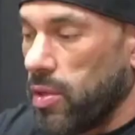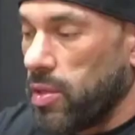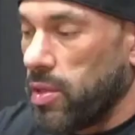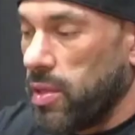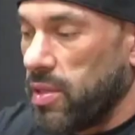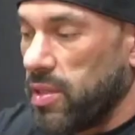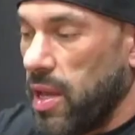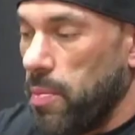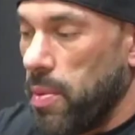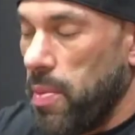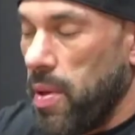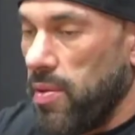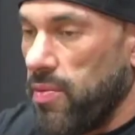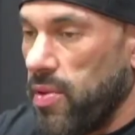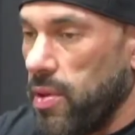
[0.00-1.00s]
que é sempre
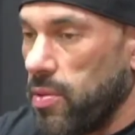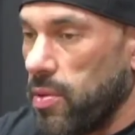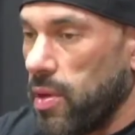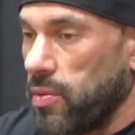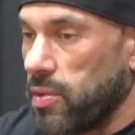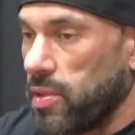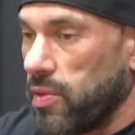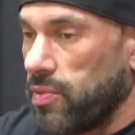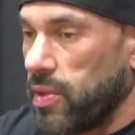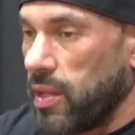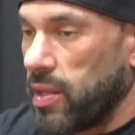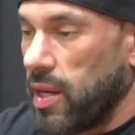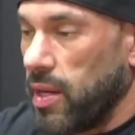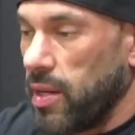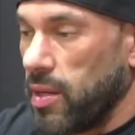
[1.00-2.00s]
bem-vindo, né? Você está
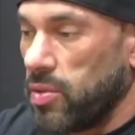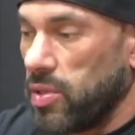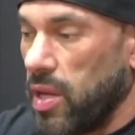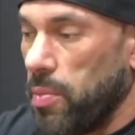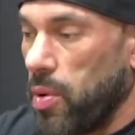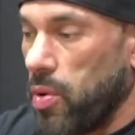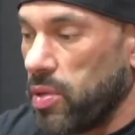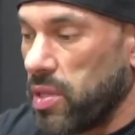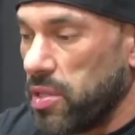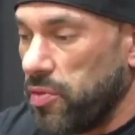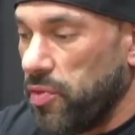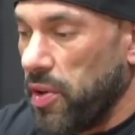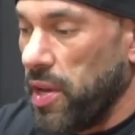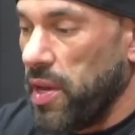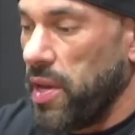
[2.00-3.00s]
treinando sempre coisas
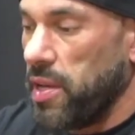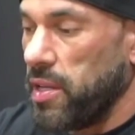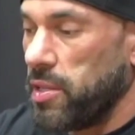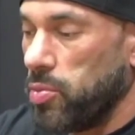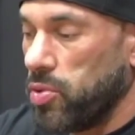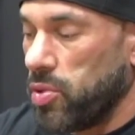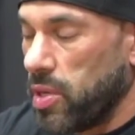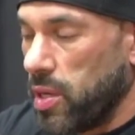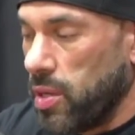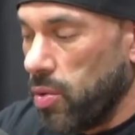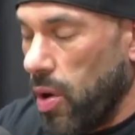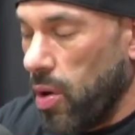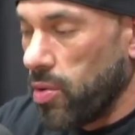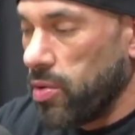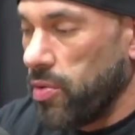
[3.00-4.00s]
diferentes, buscando
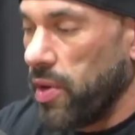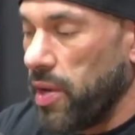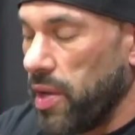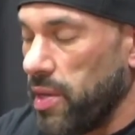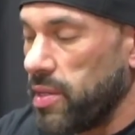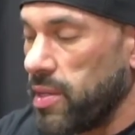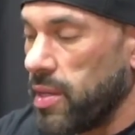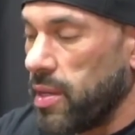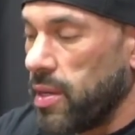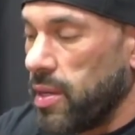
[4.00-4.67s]
algo diferente.